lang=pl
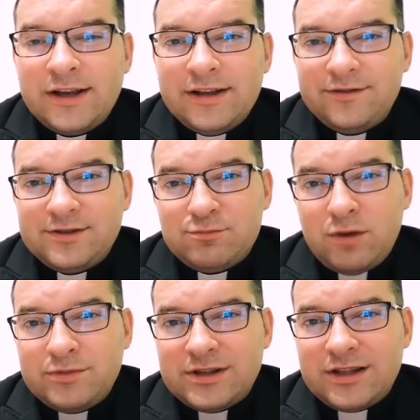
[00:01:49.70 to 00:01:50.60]
Więc
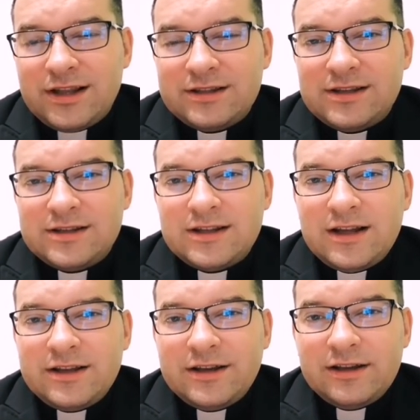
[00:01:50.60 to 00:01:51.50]
mamy zada za
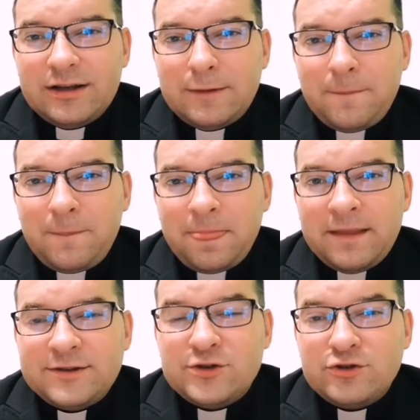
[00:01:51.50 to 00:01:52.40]
zadanie
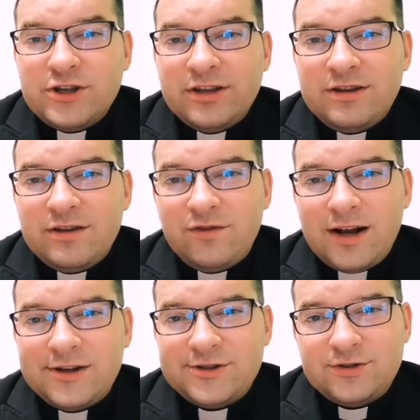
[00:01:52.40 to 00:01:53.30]
codziennie
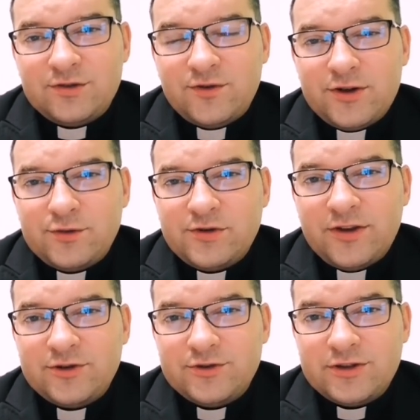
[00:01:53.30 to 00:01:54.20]
walczyć o swoją
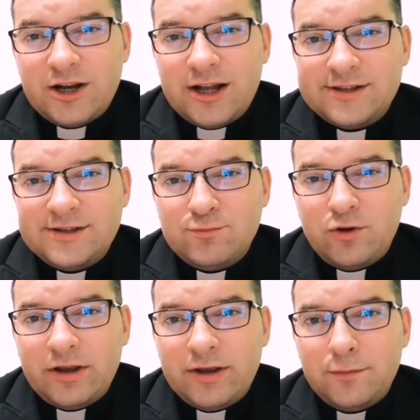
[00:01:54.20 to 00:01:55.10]
świeżość relacji z
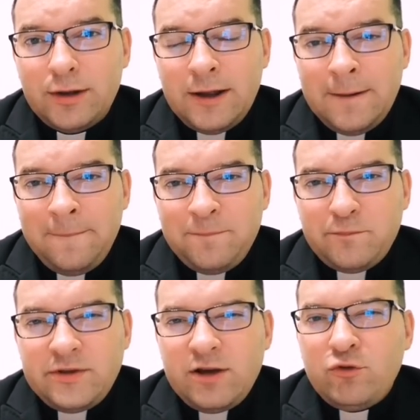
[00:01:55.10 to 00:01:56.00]
Bogiem.
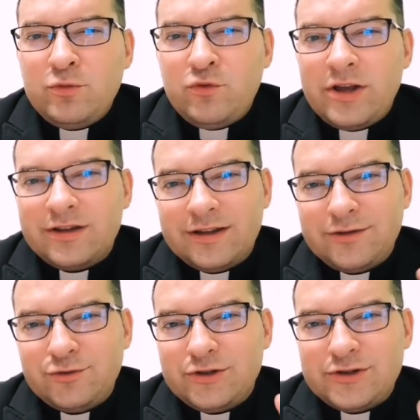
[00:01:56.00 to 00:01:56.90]
Mnie ujmuje ten,
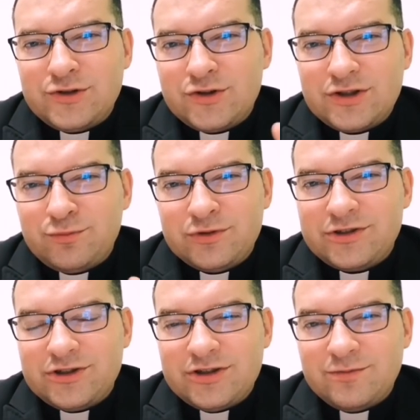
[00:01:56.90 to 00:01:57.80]
który został pod
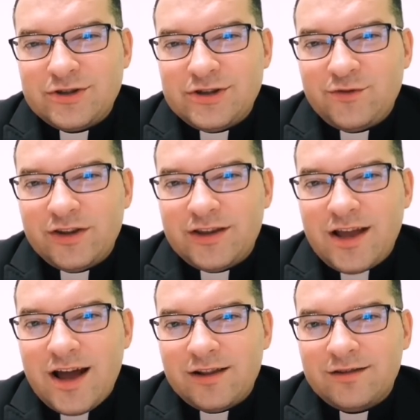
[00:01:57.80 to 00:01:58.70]
krzyżem, czyli święty
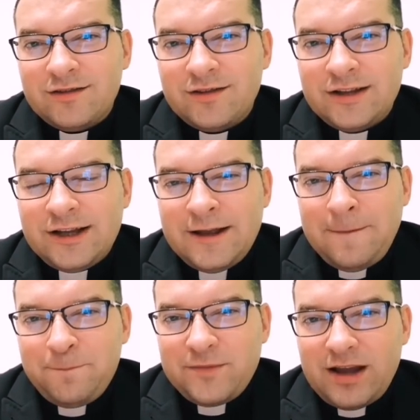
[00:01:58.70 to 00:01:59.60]
Jan
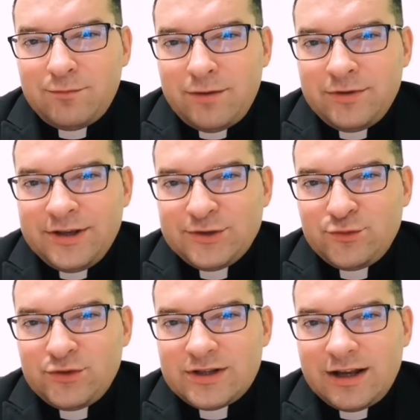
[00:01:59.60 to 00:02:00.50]
jak mamy
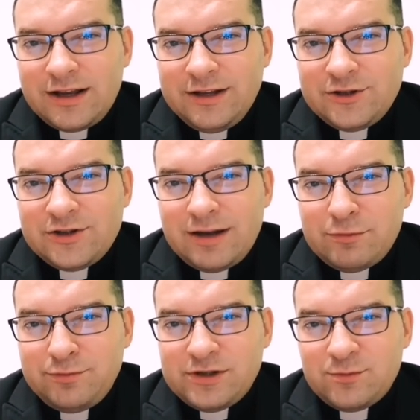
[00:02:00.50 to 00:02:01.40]
Jezusa i czytamy
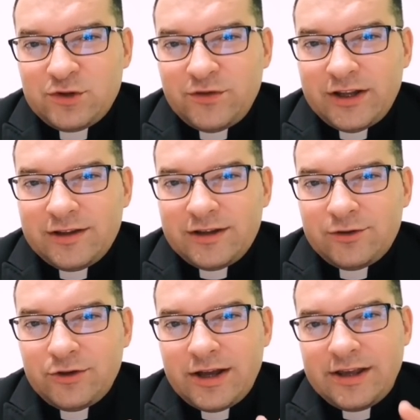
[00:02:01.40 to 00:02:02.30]
Pismo Święte, to jak